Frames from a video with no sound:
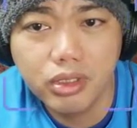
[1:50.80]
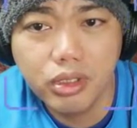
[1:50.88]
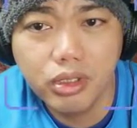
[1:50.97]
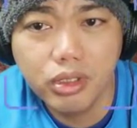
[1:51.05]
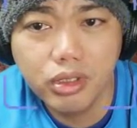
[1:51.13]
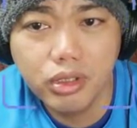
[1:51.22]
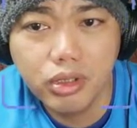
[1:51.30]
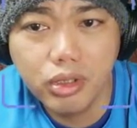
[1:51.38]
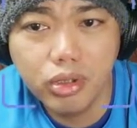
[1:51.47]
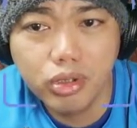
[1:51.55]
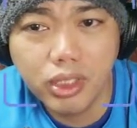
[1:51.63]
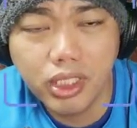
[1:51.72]
So
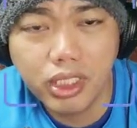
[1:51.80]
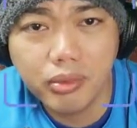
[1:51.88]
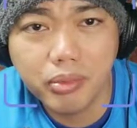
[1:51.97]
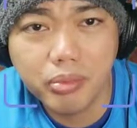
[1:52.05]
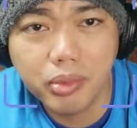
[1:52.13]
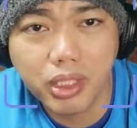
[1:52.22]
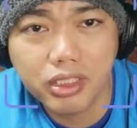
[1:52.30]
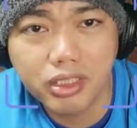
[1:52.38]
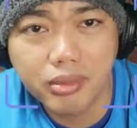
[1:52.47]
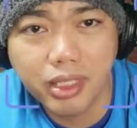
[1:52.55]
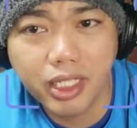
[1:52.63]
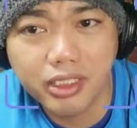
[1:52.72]
usually para
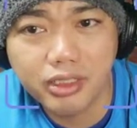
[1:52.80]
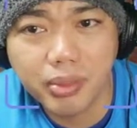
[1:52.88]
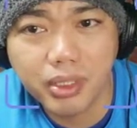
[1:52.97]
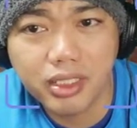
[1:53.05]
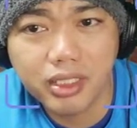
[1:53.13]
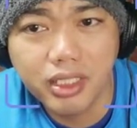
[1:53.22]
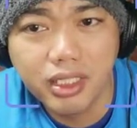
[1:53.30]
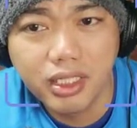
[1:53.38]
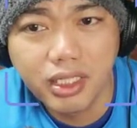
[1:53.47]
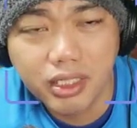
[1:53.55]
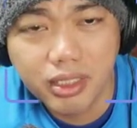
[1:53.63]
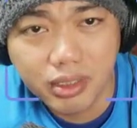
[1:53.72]
sa mga expat
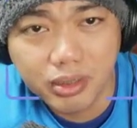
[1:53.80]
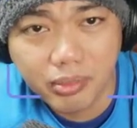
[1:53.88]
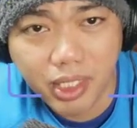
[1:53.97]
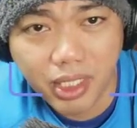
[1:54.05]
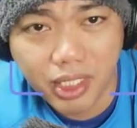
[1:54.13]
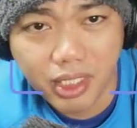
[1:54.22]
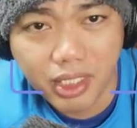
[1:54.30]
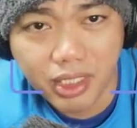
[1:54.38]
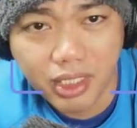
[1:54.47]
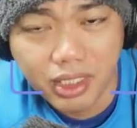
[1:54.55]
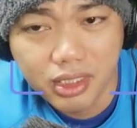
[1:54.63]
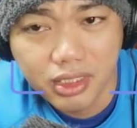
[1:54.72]
para
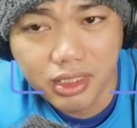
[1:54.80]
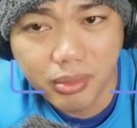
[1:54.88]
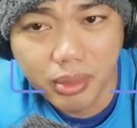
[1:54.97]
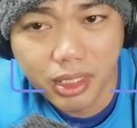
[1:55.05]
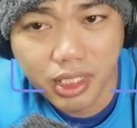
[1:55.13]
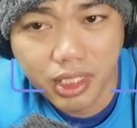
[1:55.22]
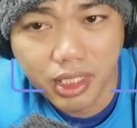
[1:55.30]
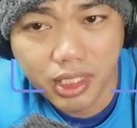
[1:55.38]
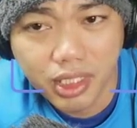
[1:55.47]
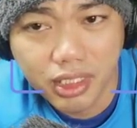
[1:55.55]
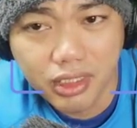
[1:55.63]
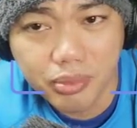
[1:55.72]
sa mga
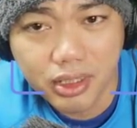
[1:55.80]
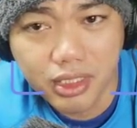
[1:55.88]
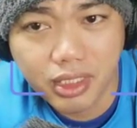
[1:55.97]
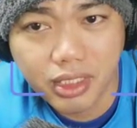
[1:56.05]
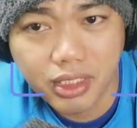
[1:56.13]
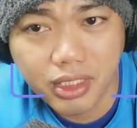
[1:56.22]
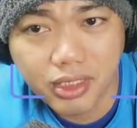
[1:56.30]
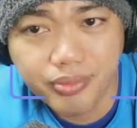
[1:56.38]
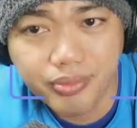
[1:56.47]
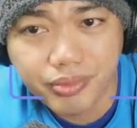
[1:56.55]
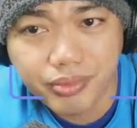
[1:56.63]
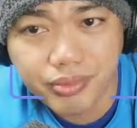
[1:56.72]
expat na
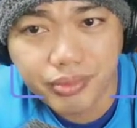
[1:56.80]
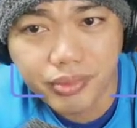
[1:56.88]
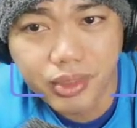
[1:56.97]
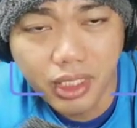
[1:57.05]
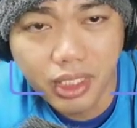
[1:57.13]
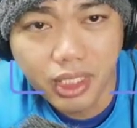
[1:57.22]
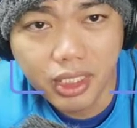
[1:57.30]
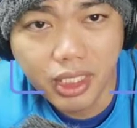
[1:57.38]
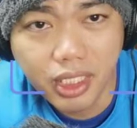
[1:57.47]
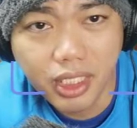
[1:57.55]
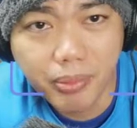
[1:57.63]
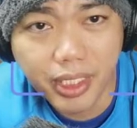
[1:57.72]

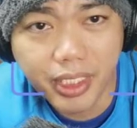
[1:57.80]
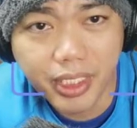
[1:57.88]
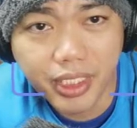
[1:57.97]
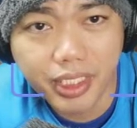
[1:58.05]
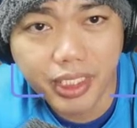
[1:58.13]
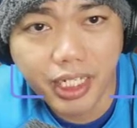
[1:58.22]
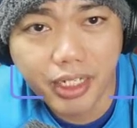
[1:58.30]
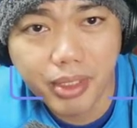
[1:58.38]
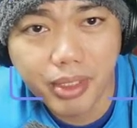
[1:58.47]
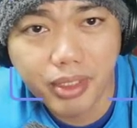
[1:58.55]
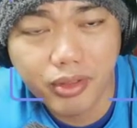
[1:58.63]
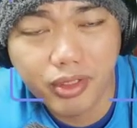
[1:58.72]
nag-apply ng
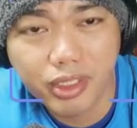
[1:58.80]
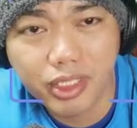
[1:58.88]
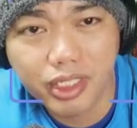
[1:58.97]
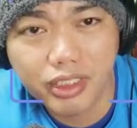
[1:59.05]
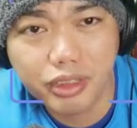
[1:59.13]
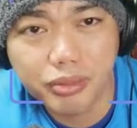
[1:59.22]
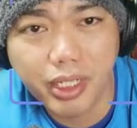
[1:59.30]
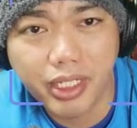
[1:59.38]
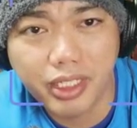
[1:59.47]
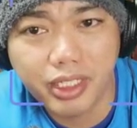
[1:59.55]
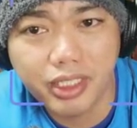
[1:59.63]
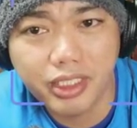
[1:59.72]
ikama or na-expire
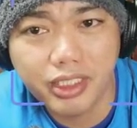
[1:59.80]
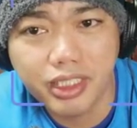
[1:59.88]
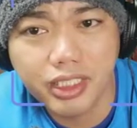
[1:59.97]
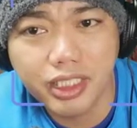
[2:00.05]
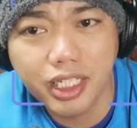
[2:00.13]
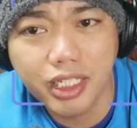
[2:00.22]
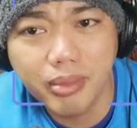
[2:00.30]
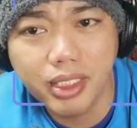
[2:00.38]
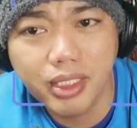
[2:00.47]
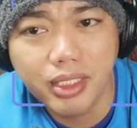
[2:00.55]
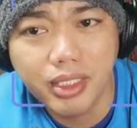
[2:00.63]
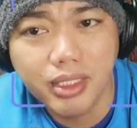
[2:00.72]
ng
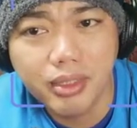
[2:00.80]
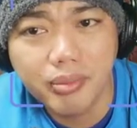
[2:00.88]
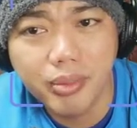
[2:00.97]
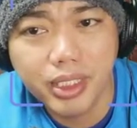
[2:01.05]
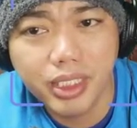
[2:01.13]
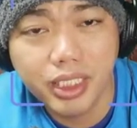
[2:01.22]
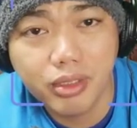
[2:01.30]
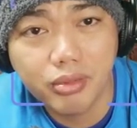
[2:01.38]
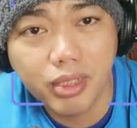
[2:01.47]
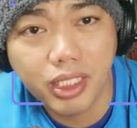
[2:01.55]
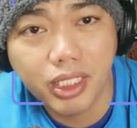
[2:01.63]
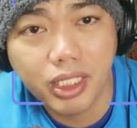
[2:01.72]
ikama, pwede
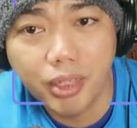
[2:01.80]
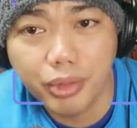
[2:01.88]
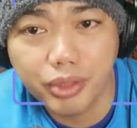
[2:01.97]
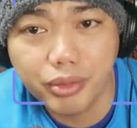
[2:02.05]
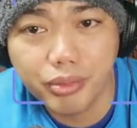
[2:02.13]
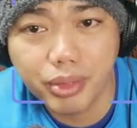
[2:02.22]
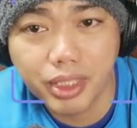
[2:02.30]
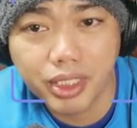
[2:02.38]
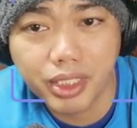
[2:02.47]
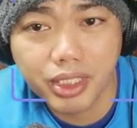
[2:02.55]
ditong mag-appointment